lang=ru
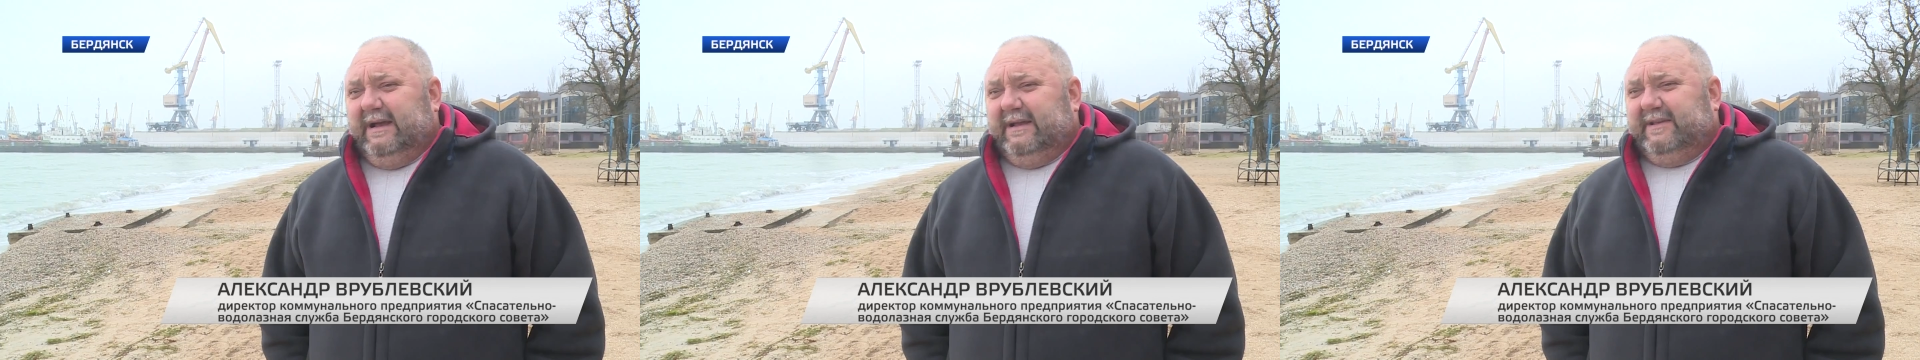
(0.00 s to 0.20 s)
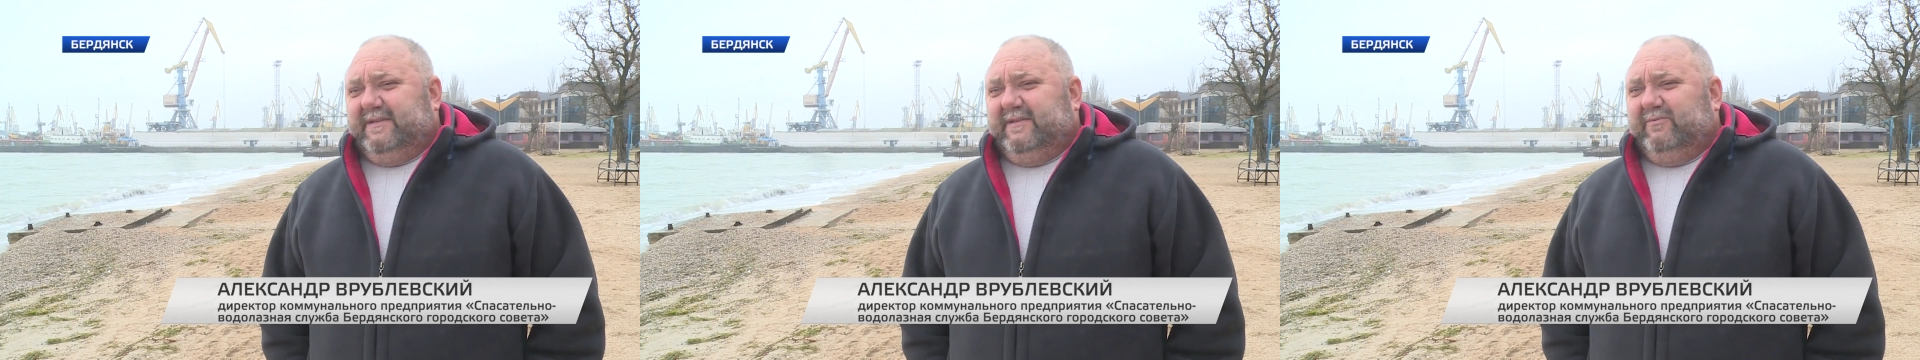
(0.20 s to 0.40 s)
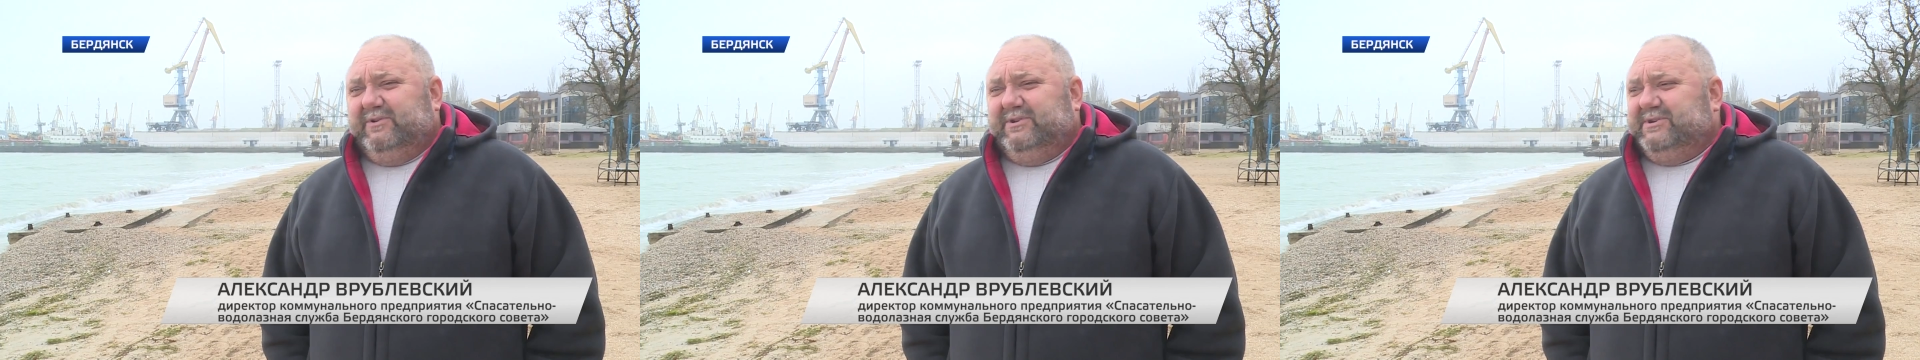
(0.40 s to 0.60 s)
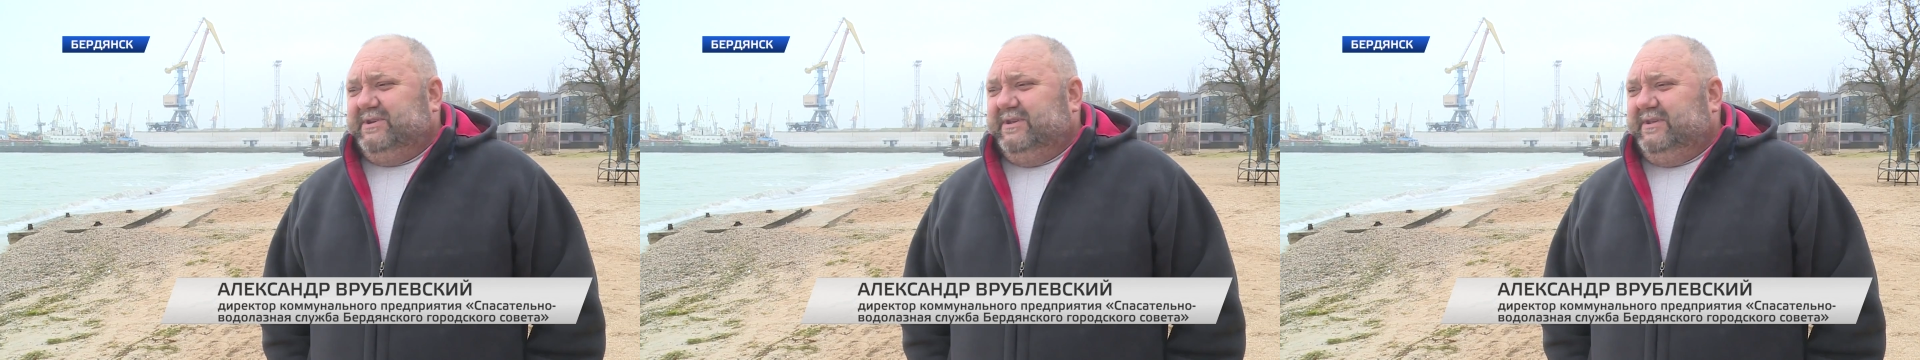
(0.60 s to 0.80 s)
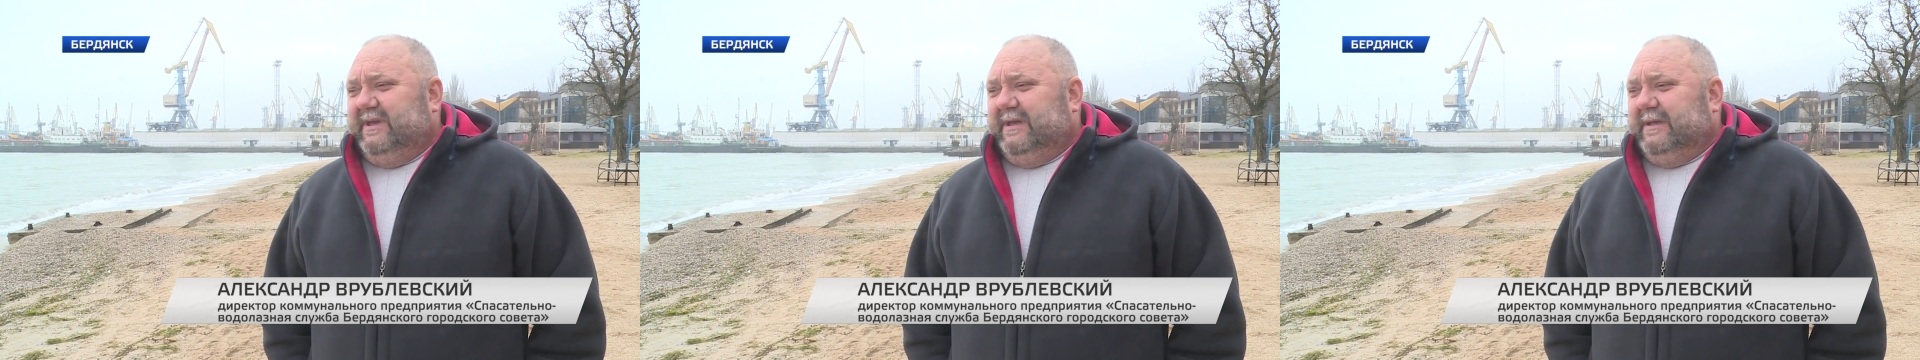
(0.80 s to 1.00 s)
На
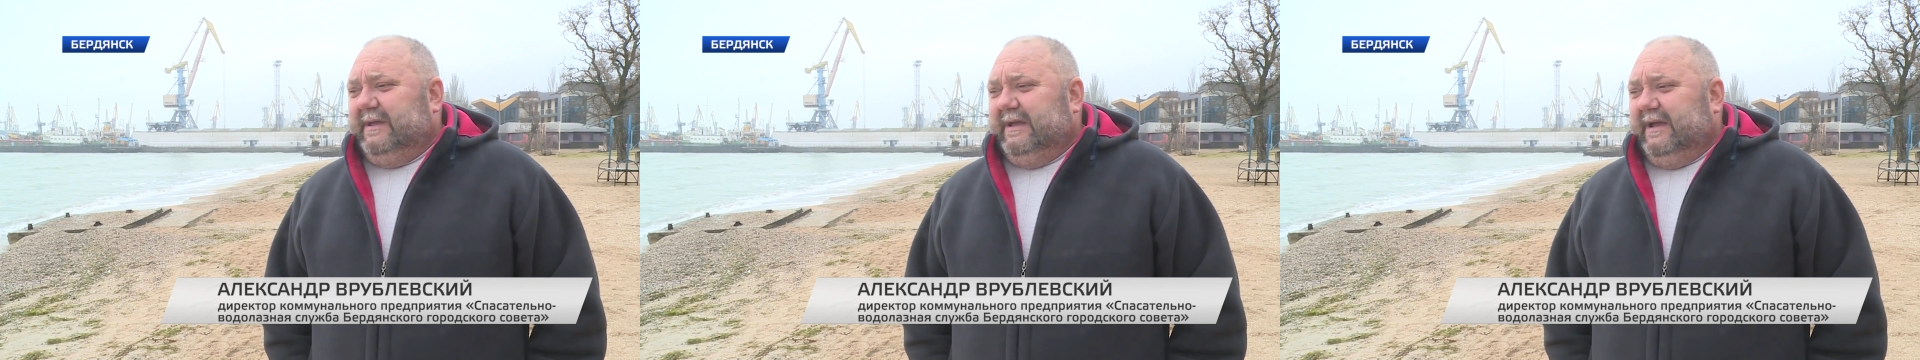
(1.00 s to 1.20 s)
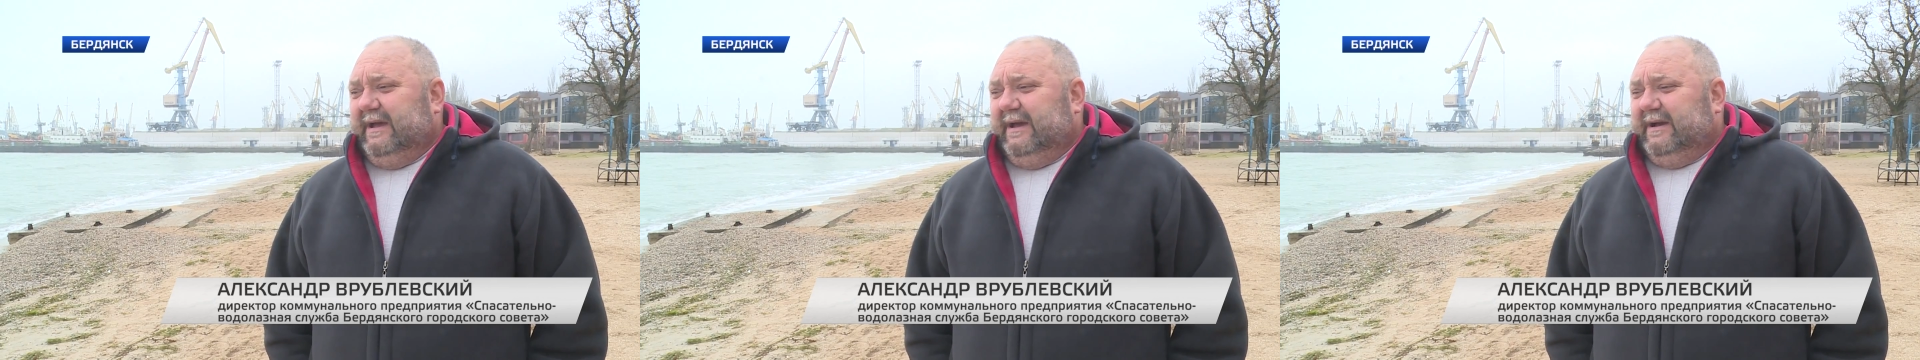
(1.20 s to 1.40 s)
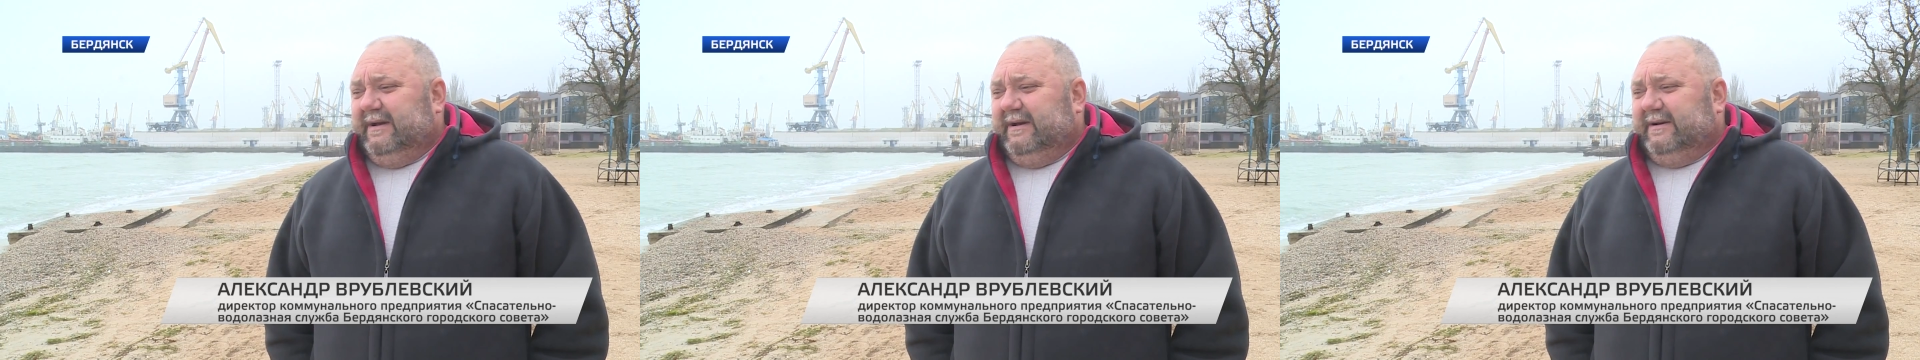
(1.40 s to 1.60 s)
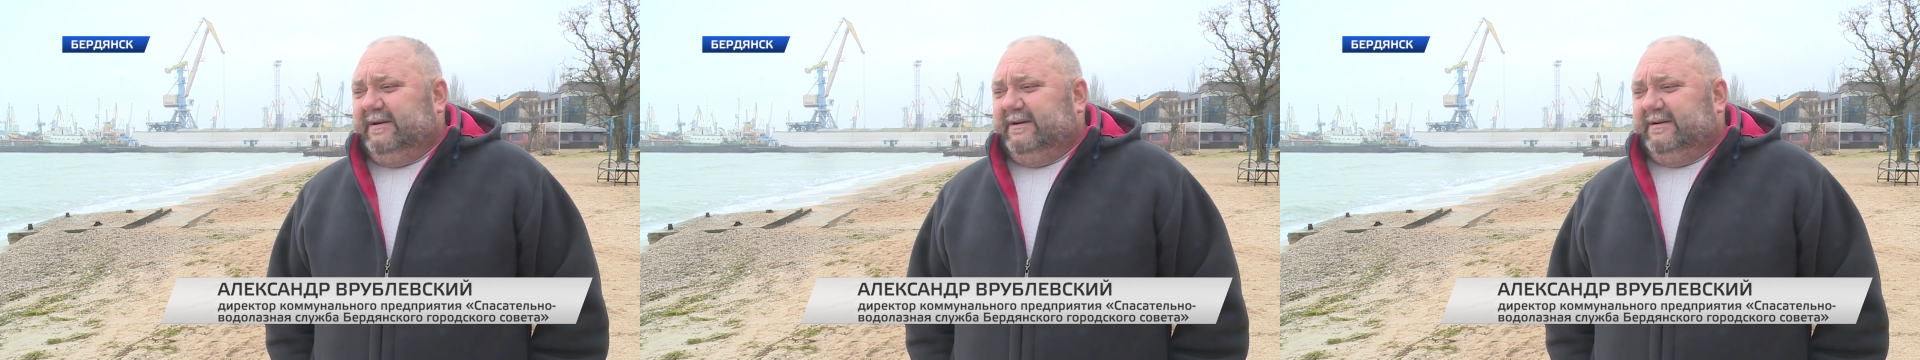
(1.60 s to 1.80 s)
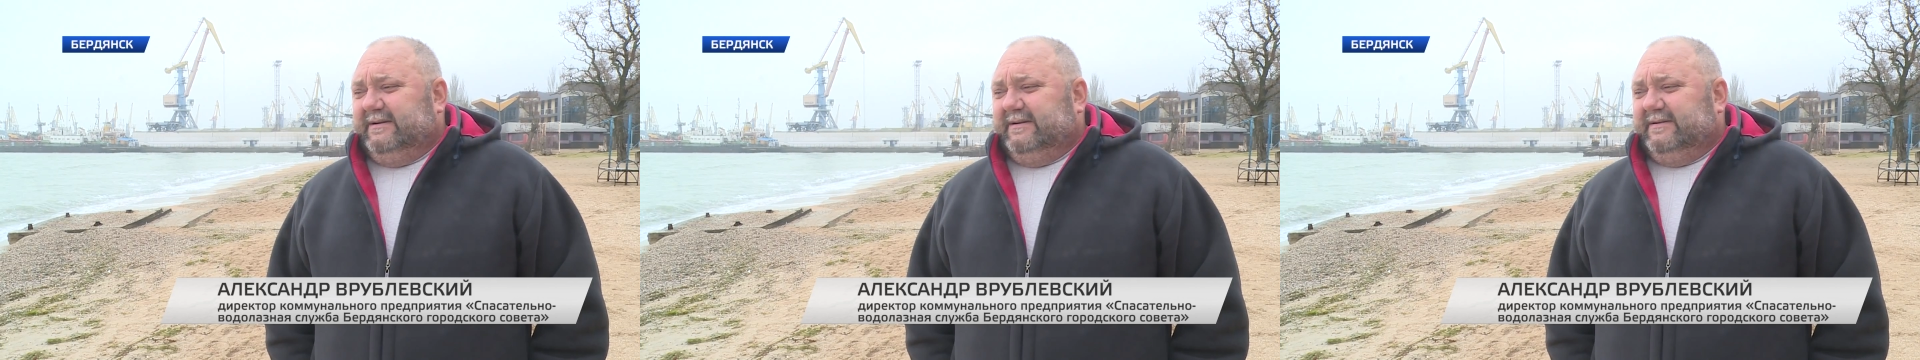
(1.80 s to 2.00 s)
сегодняшний день,
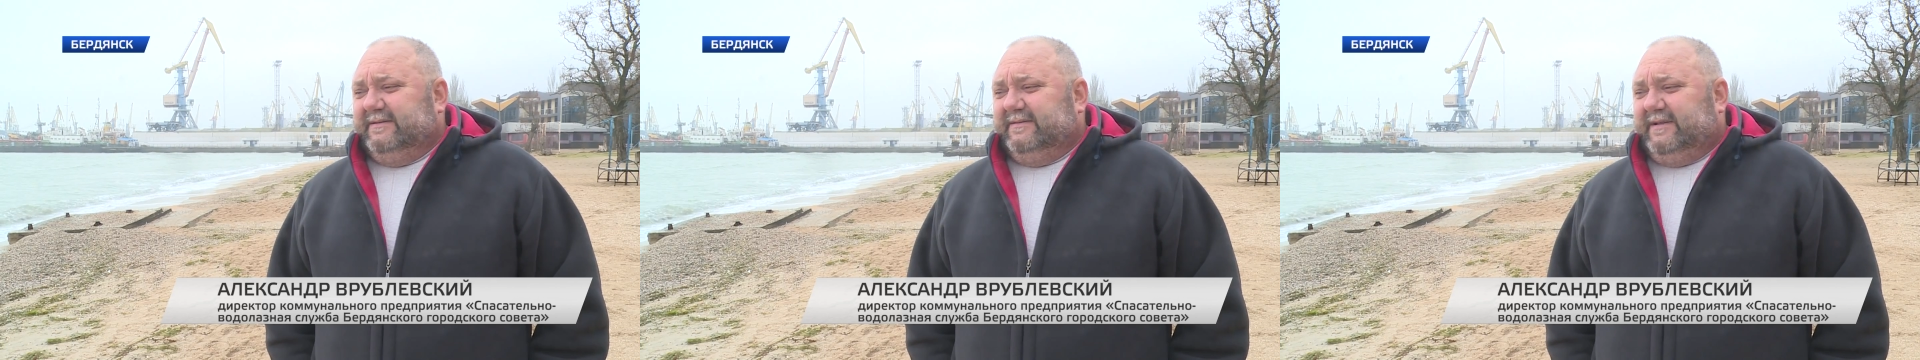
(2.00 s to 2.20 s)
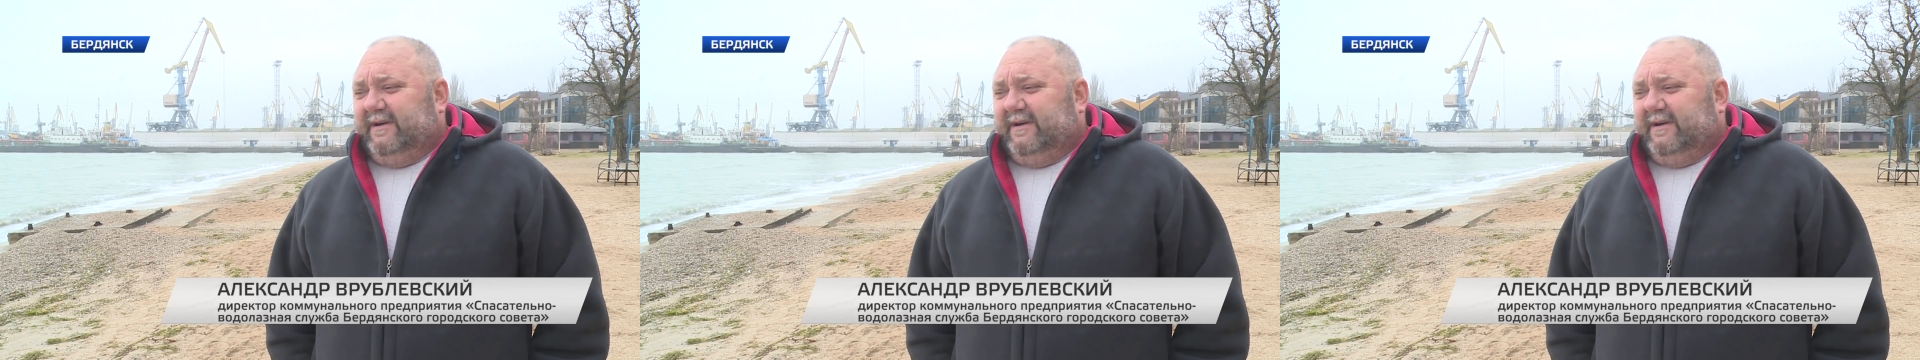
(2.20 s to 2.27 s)
э,